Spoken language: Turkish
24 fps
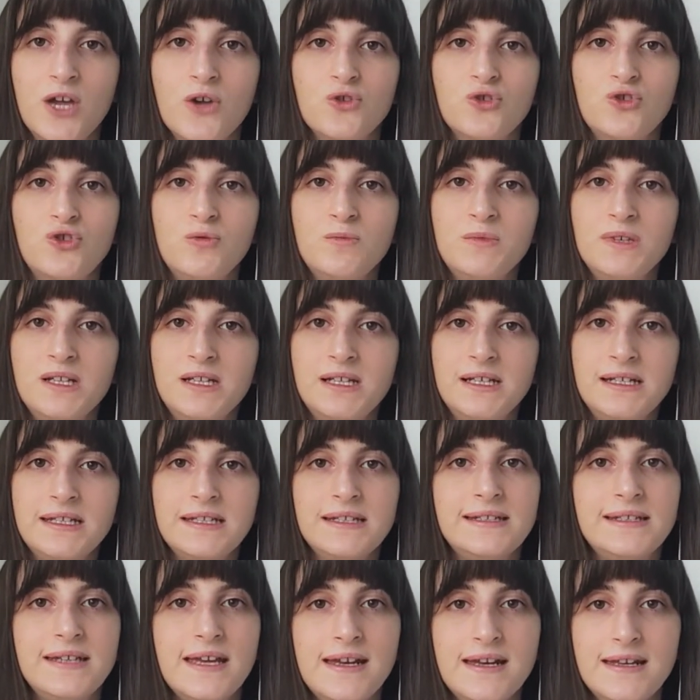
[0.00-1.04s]
Cümleleri
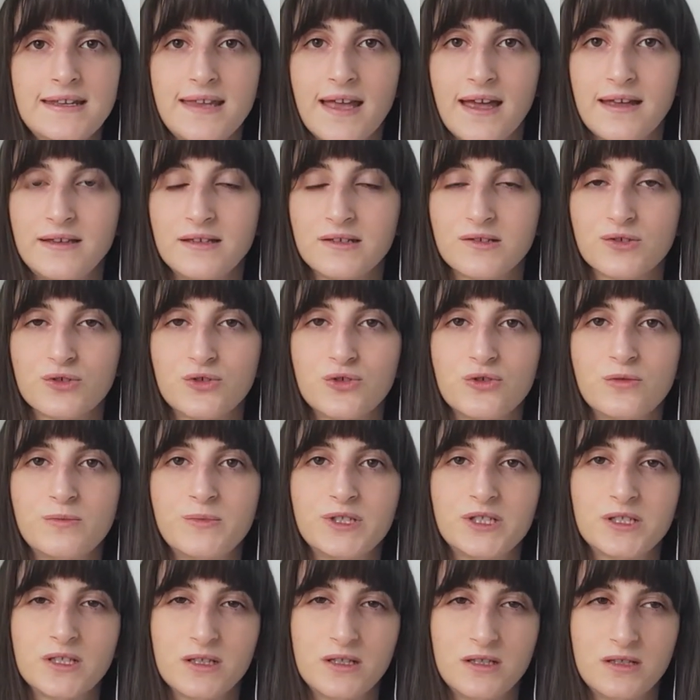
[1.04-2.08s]
yeniden yazıyorum
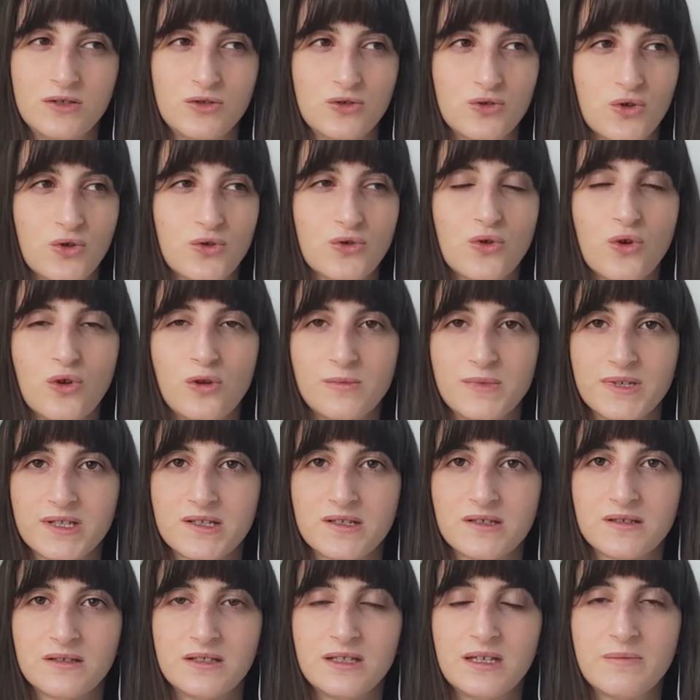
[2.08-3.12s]
işte zor
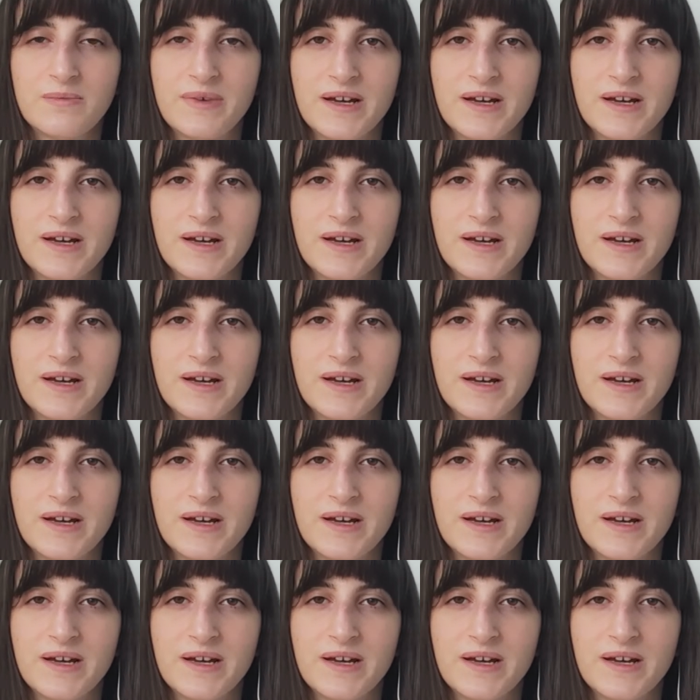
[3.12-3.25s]
olmasın diye.